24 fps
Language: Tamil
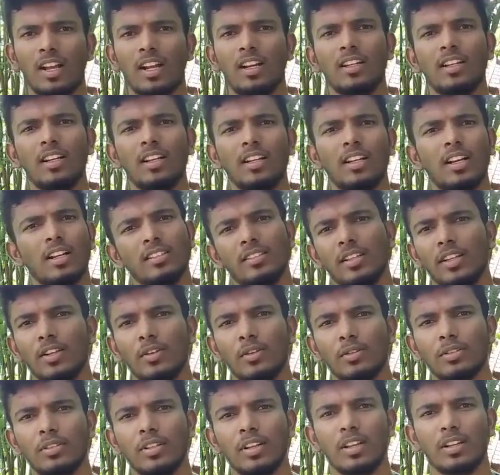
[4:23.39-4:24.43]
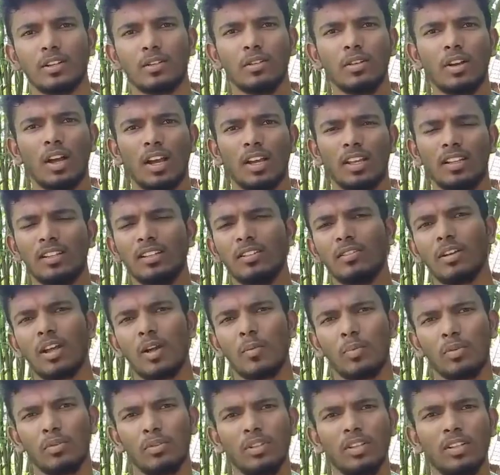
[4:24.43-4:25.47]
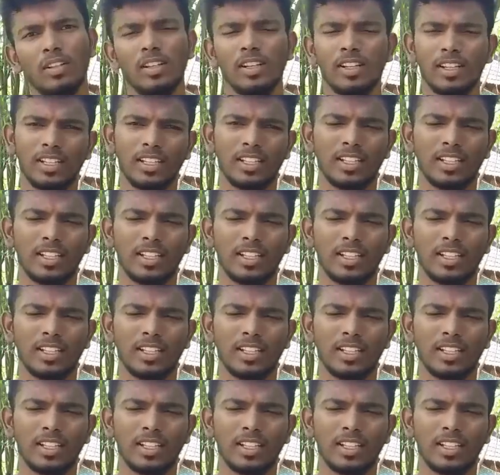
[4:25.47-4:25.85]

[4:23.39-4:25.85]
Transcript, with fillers: அடுக்கடுக்கான சர்க்கியூட்ஸ்லாம் இருக்கும் ஆனால் அப்போ வந்துட்டு